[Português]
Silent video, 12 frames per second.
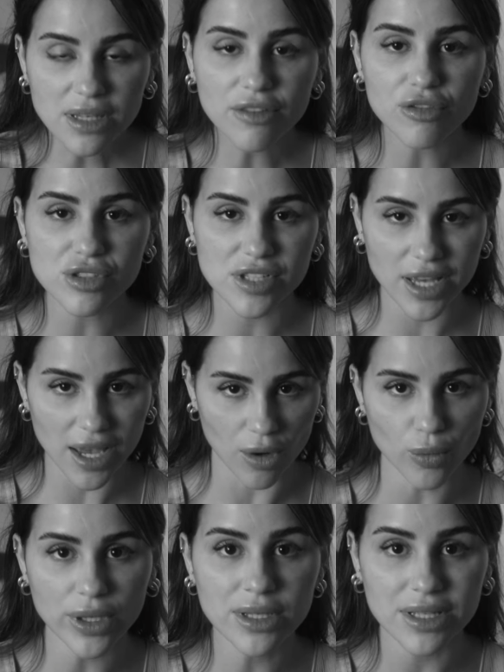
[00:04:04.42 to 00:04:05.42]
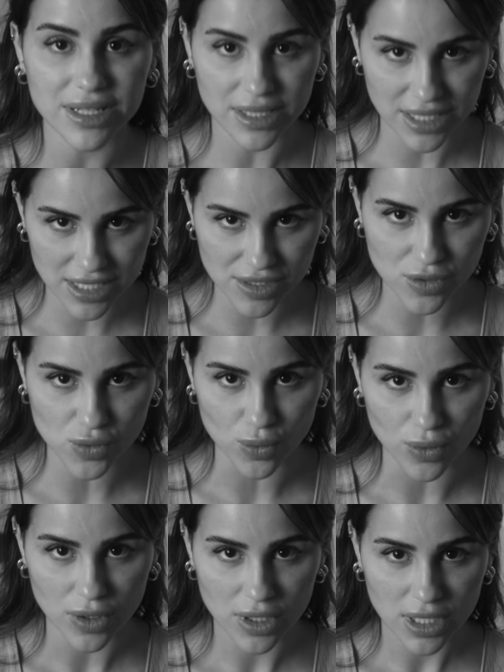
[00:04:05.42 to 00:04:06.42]
que você é ruim
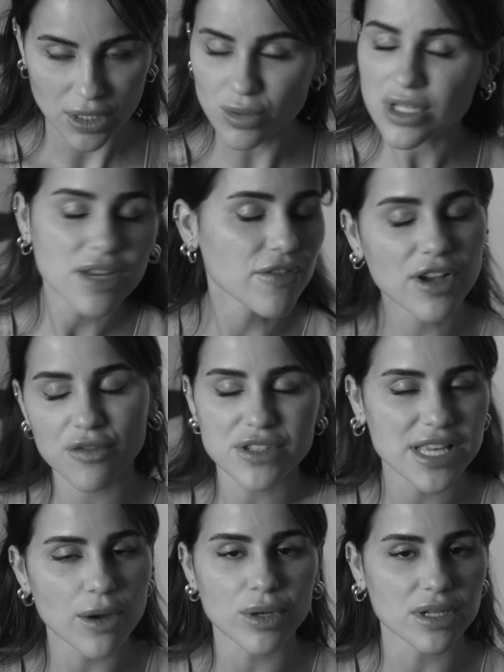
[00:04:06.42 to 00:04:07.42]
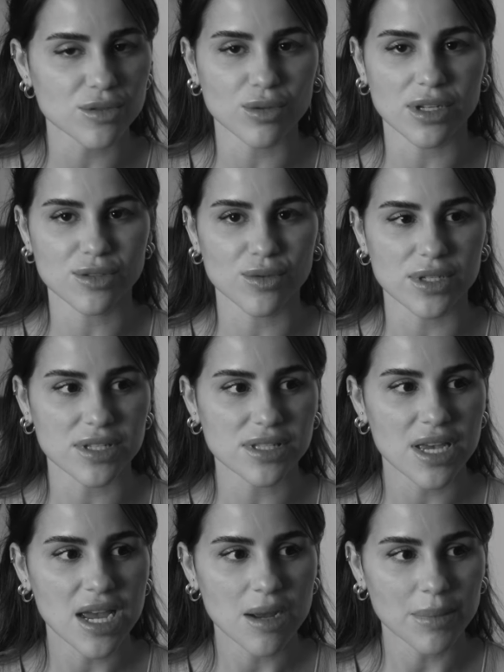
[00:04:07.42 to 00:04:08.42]
nisso, não significa que você é ruim nas outras
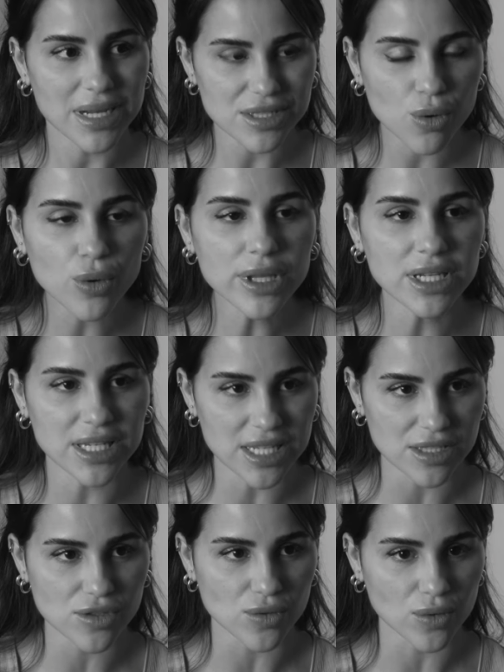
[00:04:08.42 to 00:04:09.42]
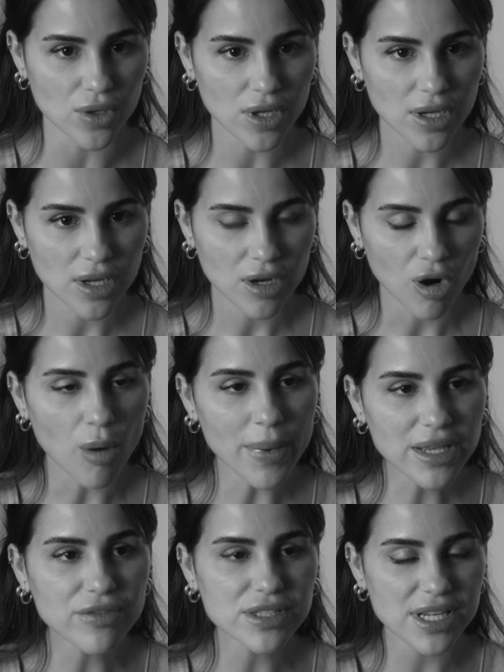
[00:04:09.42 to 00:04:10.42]
coisas, mas ruim nisso. Como
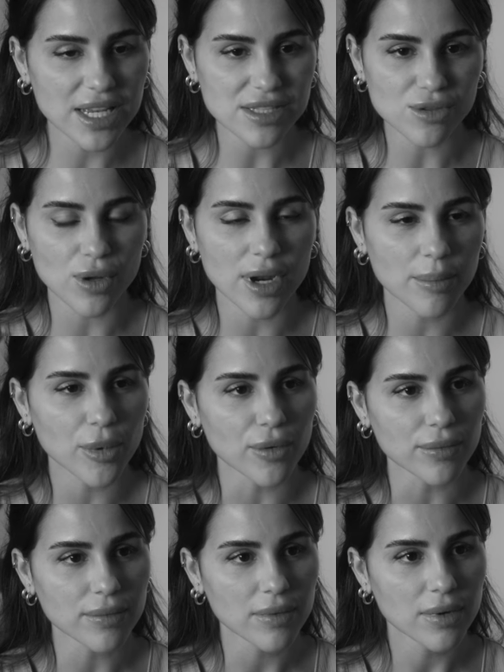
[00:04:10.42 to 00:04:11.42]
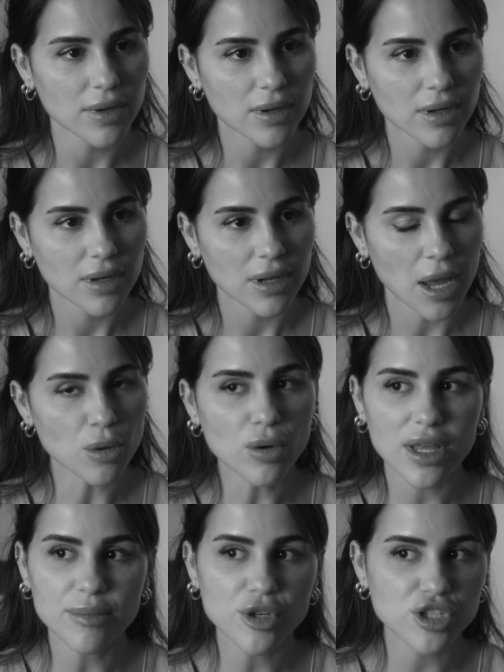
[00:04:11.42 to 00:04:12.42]
é que você quer se tornar bom? Eu
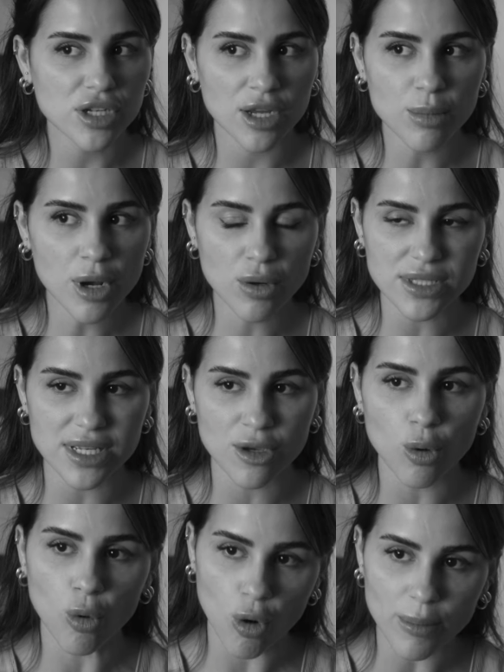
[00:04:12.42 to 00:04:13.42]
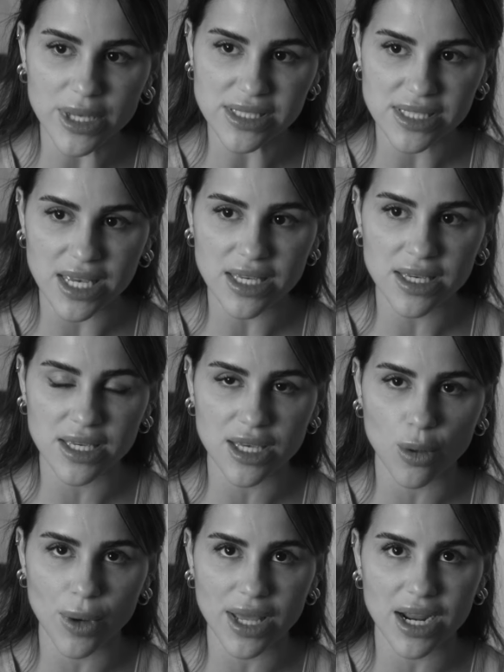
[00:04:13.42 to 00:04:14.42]
não lembro de nenhuma coisa que eu comecei e
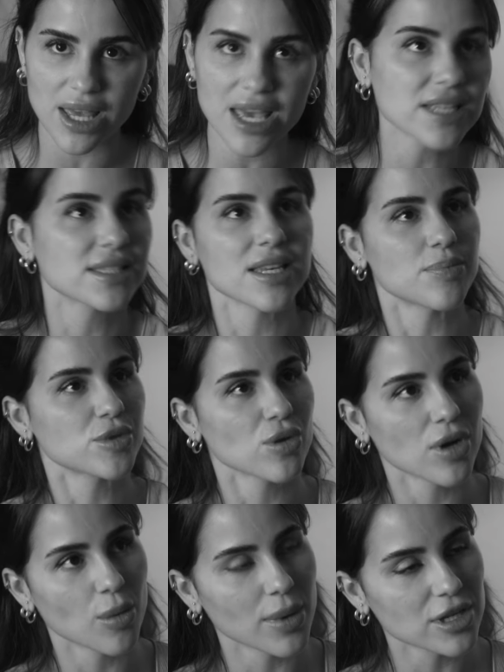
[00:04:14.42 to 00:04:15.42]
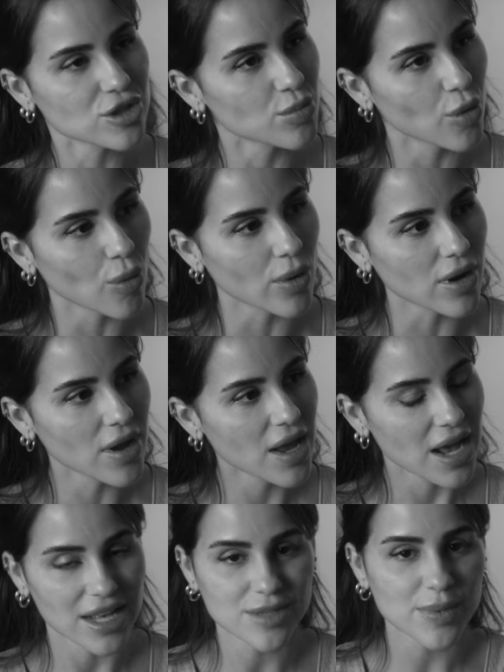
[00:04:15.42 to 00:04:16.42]
que eu era excepcionalmente boa.
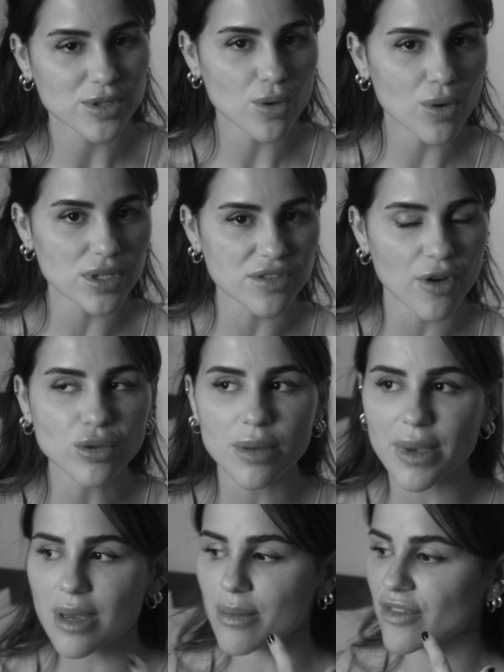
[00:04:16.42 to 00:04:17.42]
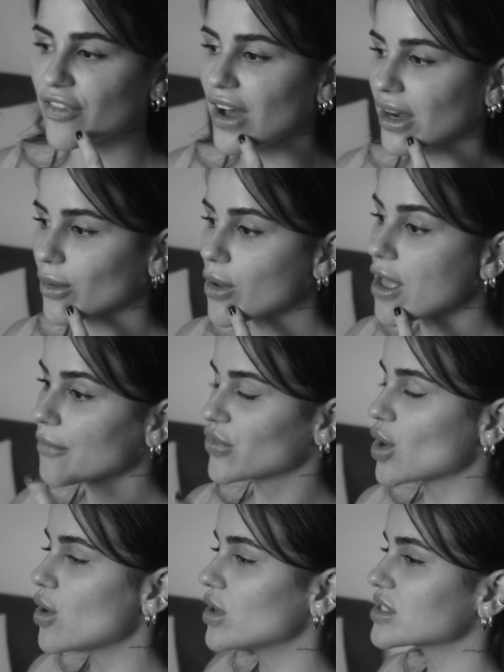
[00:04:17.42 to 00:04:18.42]
As pessoas, volta e meia, me falam:
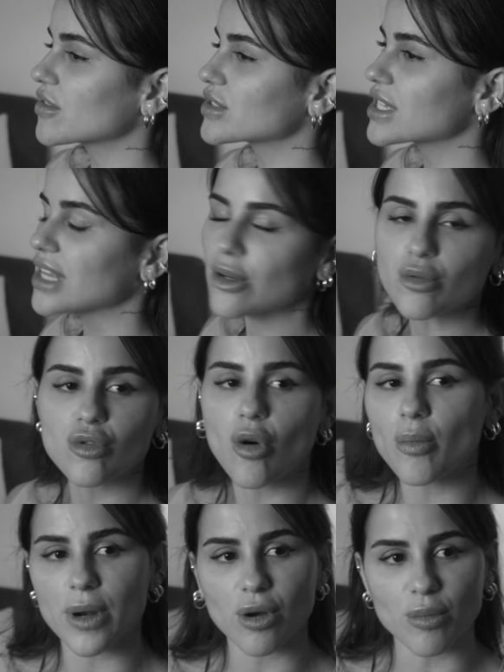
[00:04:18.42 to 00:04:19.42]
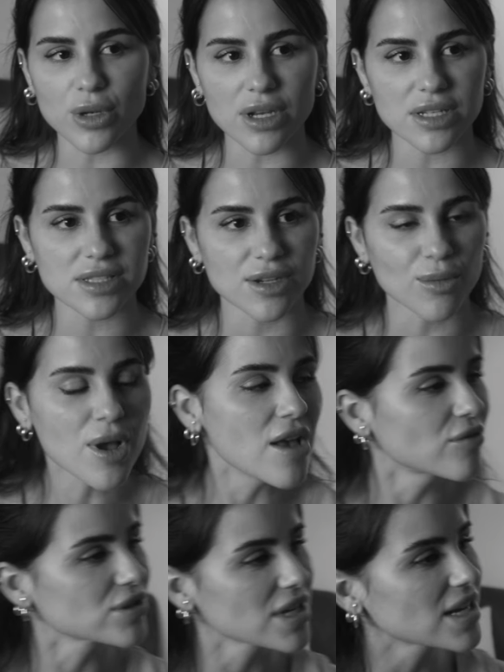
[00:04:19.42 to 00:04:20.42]
Nossa, você tem o dom para comunicação.
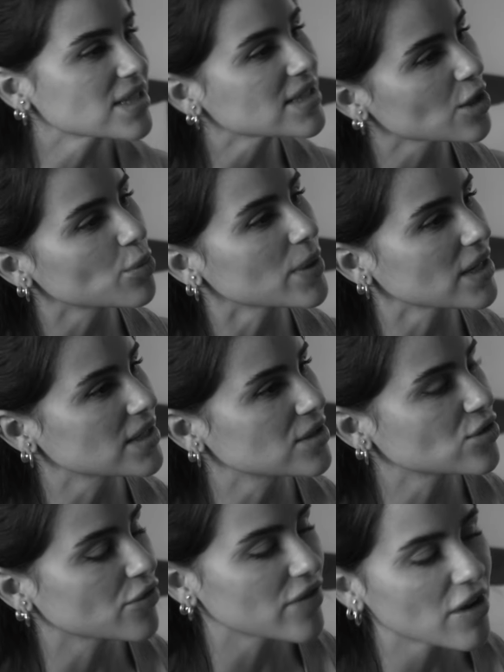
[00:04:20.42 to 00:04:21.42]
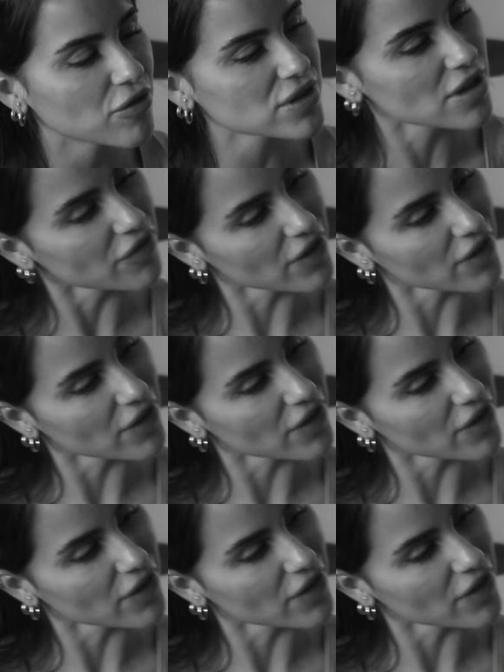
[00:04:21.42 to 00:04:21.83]
Você nasceu para isso. Ver você